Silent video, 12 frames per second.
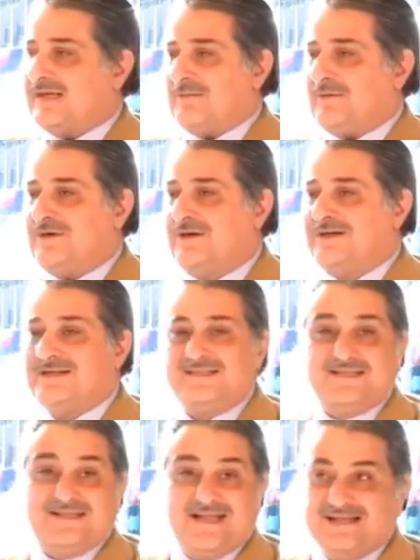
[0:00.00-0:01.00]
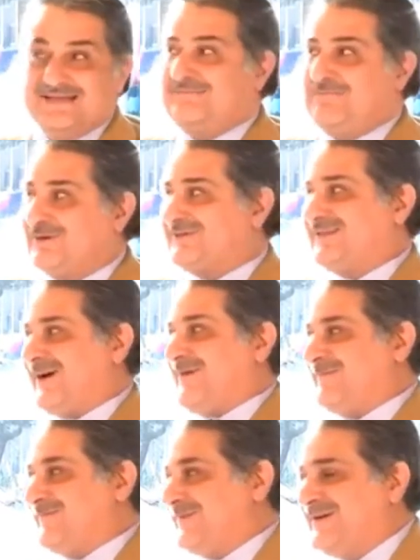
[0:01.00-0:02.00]
siamo
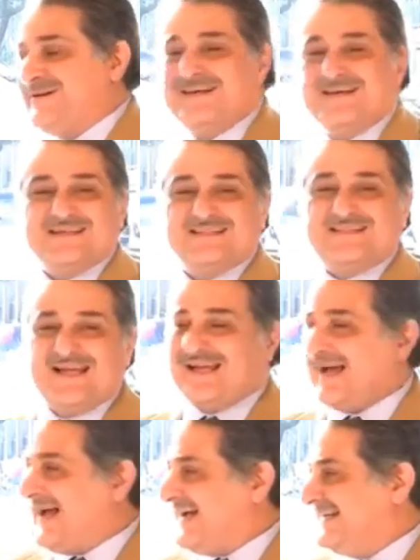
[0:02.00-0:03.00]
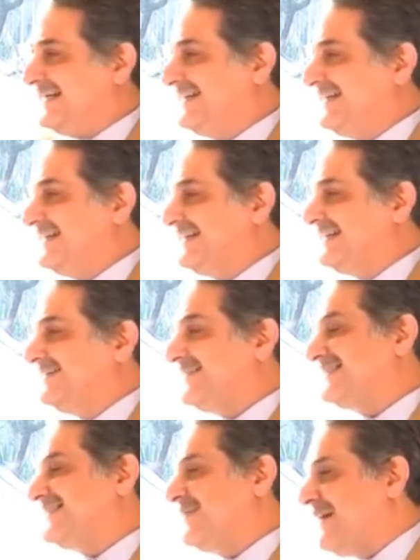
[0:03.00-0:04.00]
purtroppo decani di
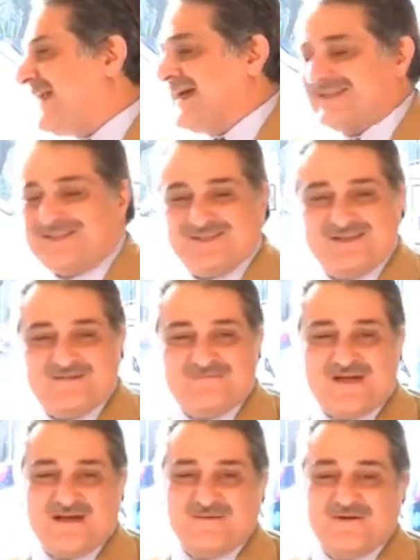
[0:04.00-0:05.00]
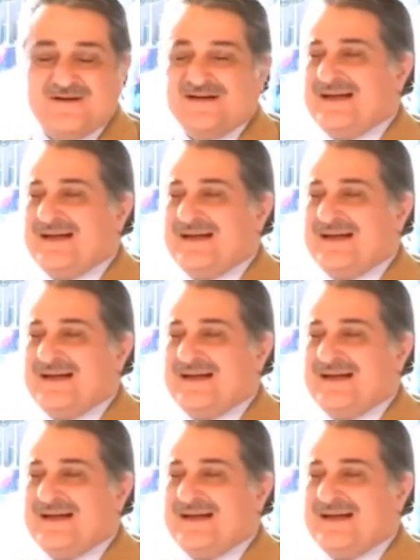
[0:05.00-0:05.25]
questo palazzo che abbiamo